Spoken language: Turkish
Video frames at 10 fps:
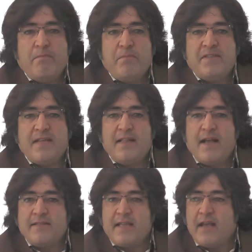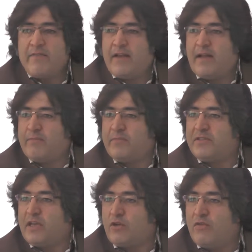bize destek veren,
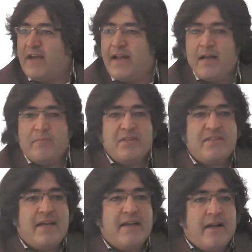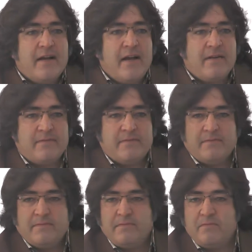bize güvenen, bize inanan,
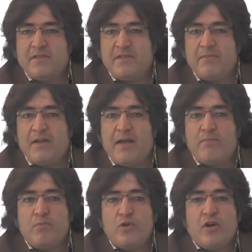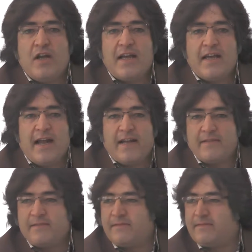bizimle bu yola giren,
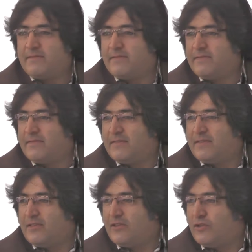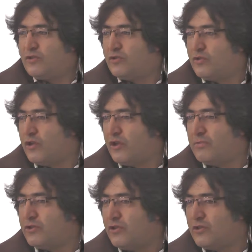şu
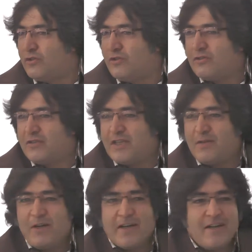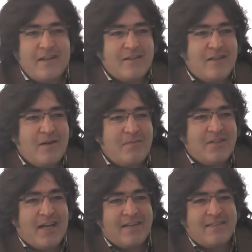görmüş olduğunuz takım arkadaşlarım
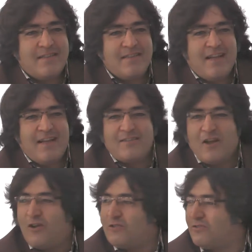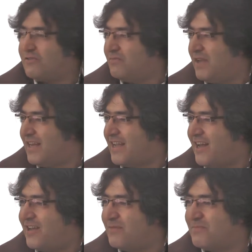içerisinde sağ olsun Melike
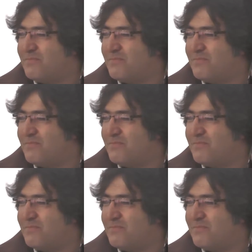Hanım